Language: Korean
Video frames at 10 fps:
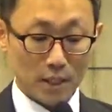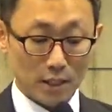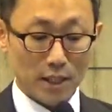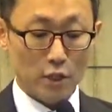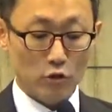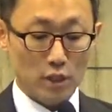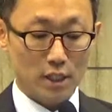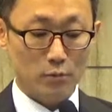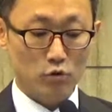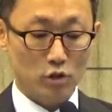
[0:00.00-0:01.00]
그 이유를
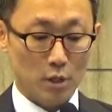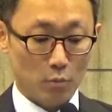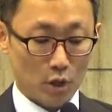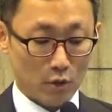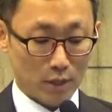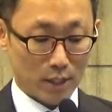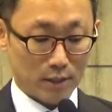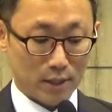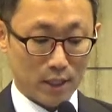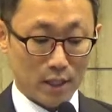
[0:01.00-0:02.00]
26절에 뭐라고
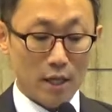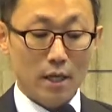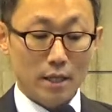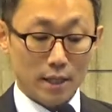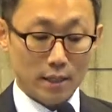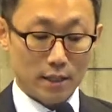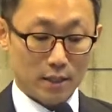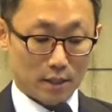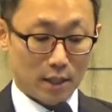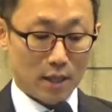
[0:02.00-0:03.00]
얘기하느냐?
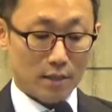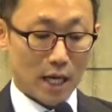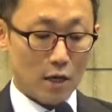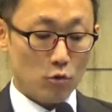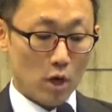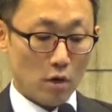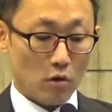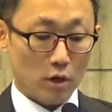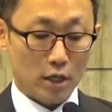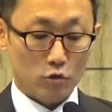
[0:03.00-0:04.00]
이는 땅과
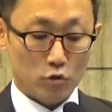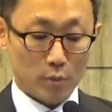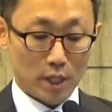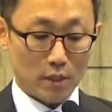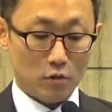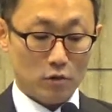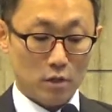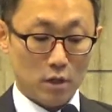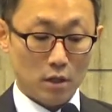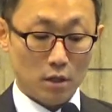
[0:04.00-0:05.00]
거기 충만한
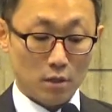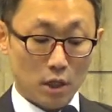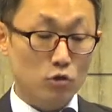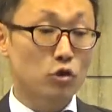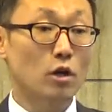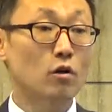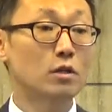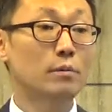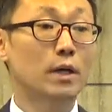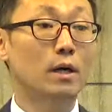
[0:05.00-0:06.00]
것이 다 주의
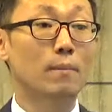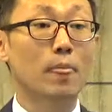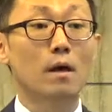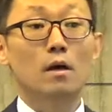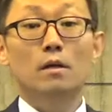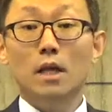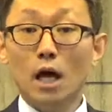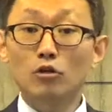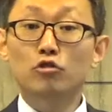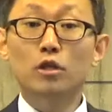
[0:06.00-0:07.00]
것입니다.
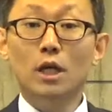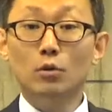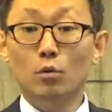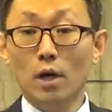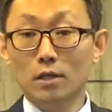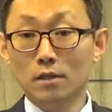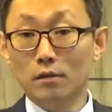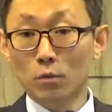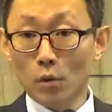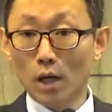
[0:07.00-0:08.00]
다 주님께
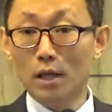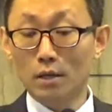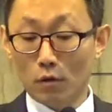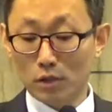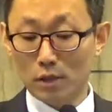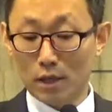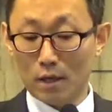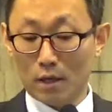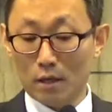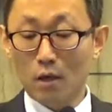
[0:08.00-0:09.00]
속하신 속한
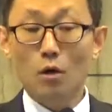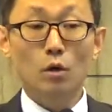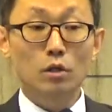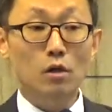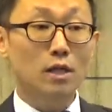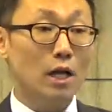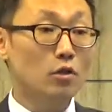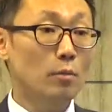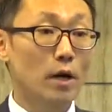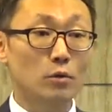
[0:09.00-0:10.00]
것인데 그걸
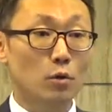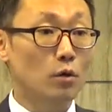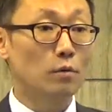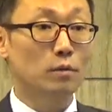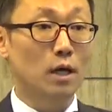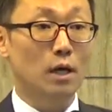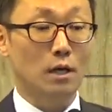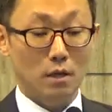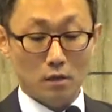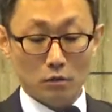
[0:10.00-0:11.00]
따져봐야
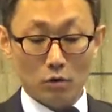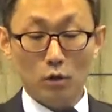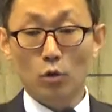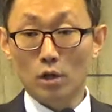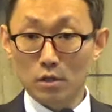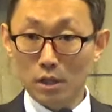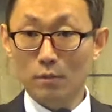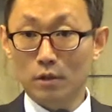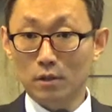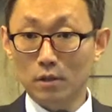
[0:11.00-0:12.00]
소용없다. 너희가 돼지를
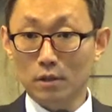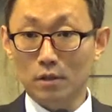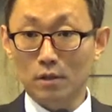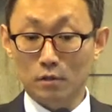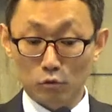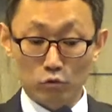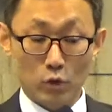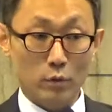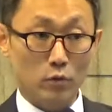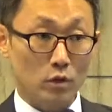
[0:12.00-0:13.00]
먹든
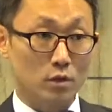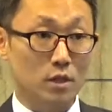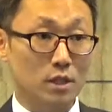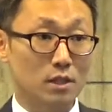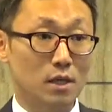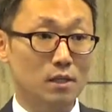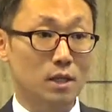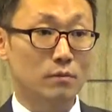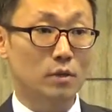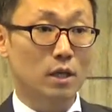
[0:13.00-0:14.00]
왜냐하면 돼지는 이스라엘
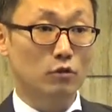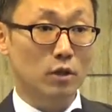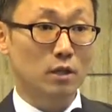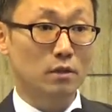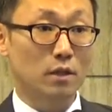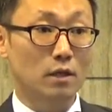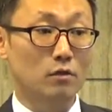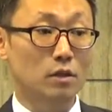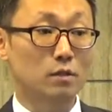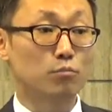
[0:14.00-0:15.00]
사람들에게 유대인들에게
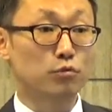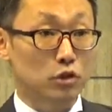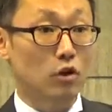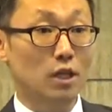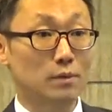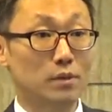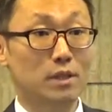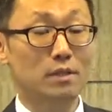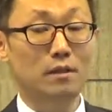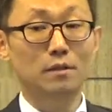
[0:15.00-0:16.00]
이것은 부정한
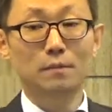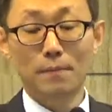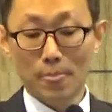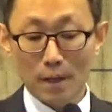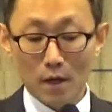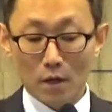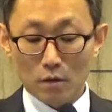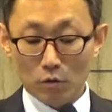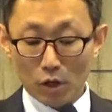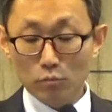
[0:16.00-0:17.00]
음식이잖아.
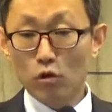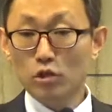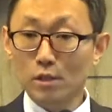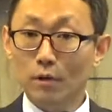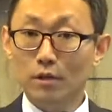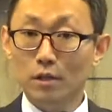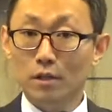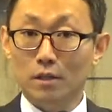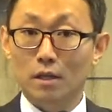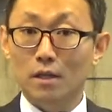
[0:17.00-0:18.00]
너희가 무엇을
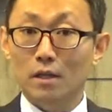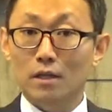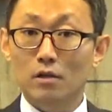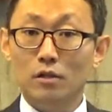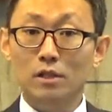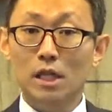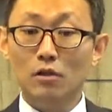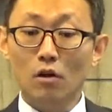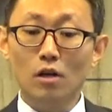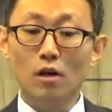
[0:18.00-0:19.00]
먹든 이것이
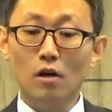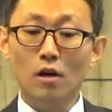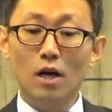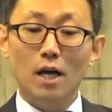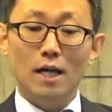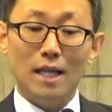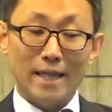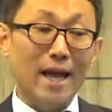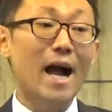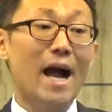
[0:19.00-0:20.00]
설령
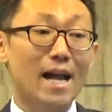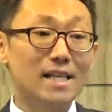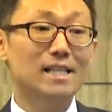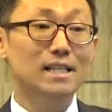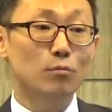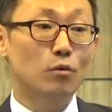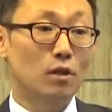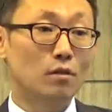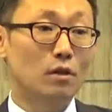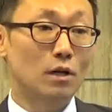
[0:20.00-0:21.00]
내가 알지는
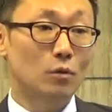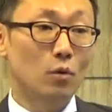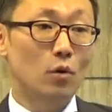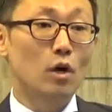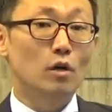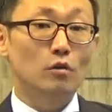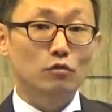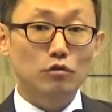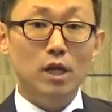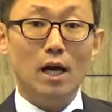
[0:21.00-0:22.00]
못하더라도
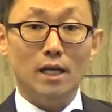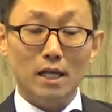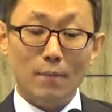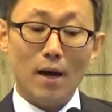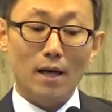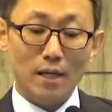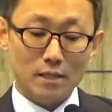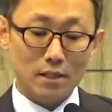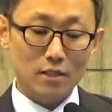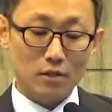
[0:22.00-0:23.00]
우상 이방의
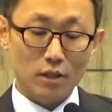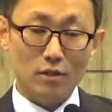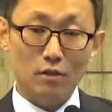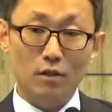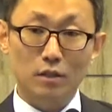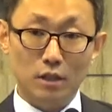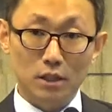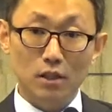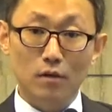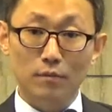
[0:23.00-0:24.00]
신전에서
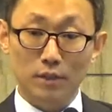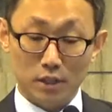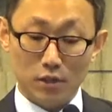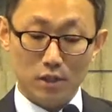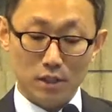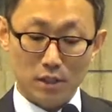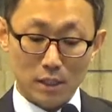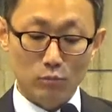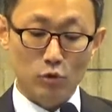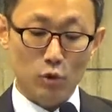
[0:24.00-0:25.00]
드려, 드려진
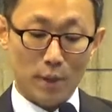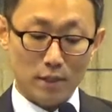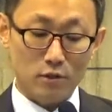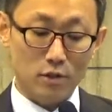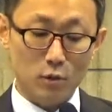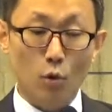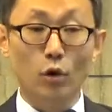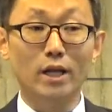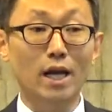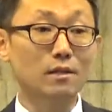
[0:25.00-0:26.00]
제물로 바쳐진
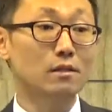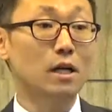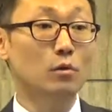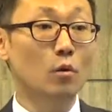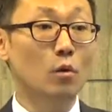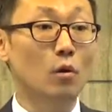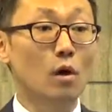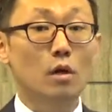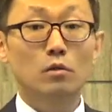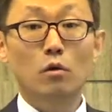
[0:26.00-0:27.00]
고기를 할지라도
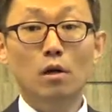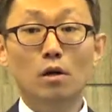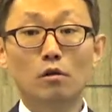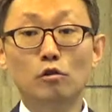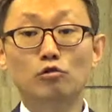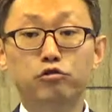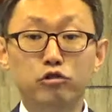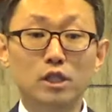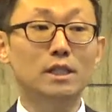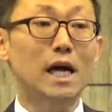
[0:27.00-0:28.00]
너희가 그걸
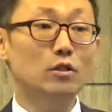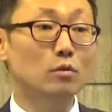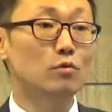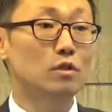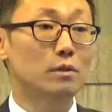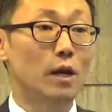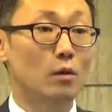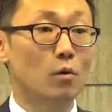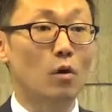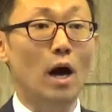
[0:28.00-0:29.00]
굳이 따져 묻지
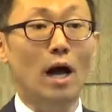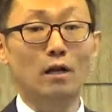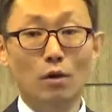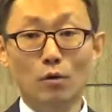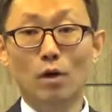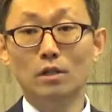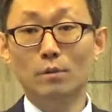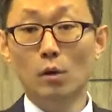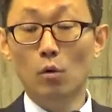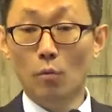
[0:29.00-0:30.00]
말고 알려고 하지
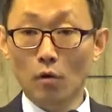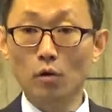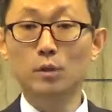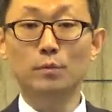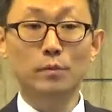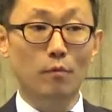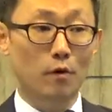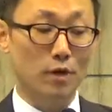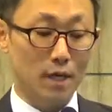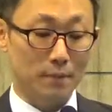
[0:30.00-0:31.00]
말고 먹고 싶으면
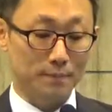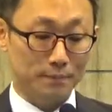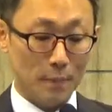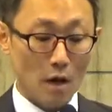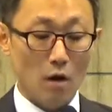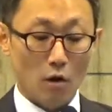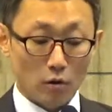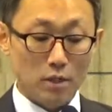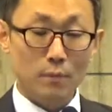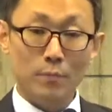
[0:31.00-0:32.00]
먹어라.
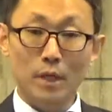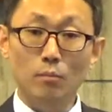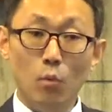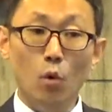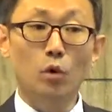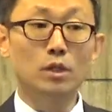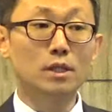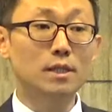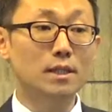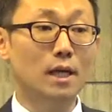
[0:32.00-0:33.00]
어차피
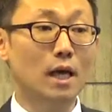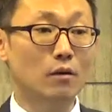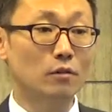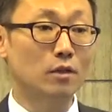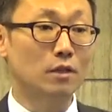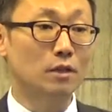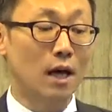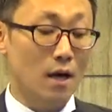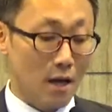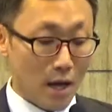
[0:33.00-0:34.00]
모든 세상의 것들은
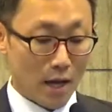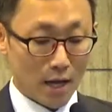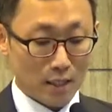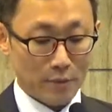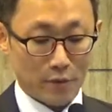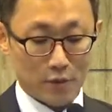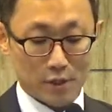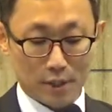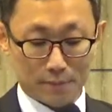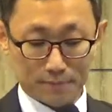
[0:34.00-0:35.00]
다 하나님의
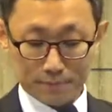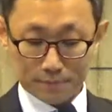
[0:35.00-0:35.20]
것이다.